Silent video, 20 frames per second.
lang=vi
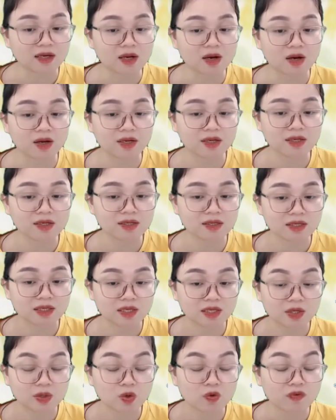Nghe người ta
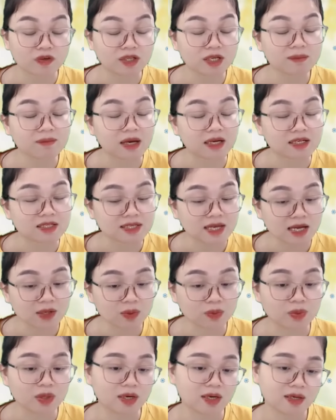nói Cô vừa thích
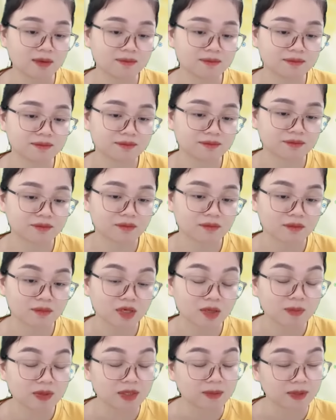bạn trai của Tuệ Lâm
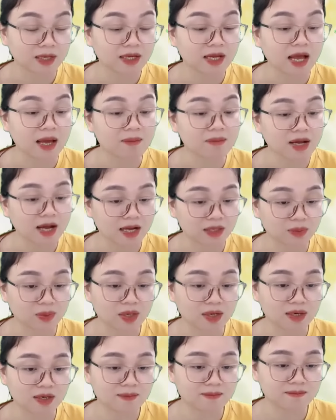Nên mới tìm cách
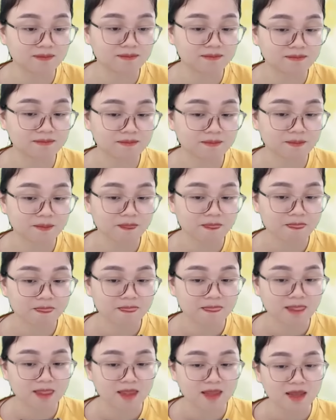hãm hại Tuệ Lâm
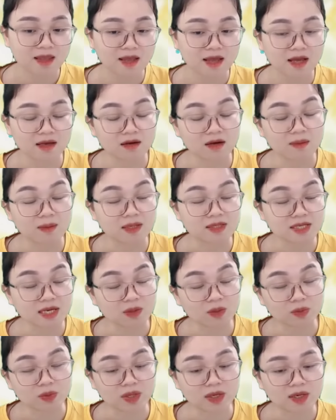Anh
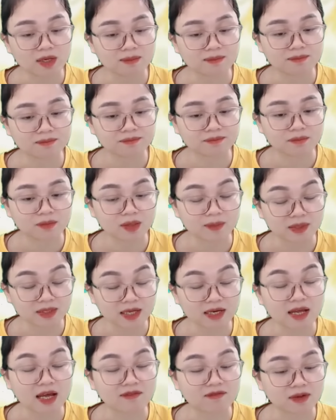gọi là bạn trai của Tuệ Lâm
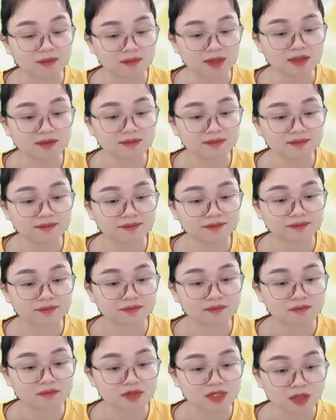Lại bị tai nạn và mất
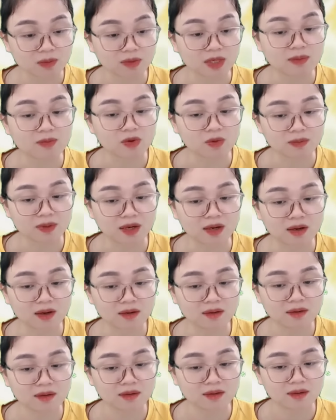Trong đêm
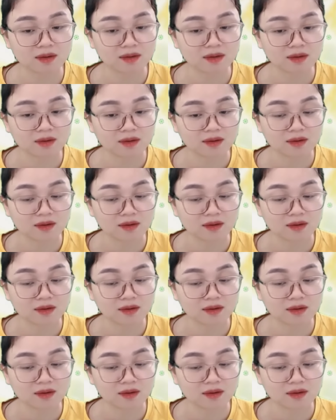hôm đó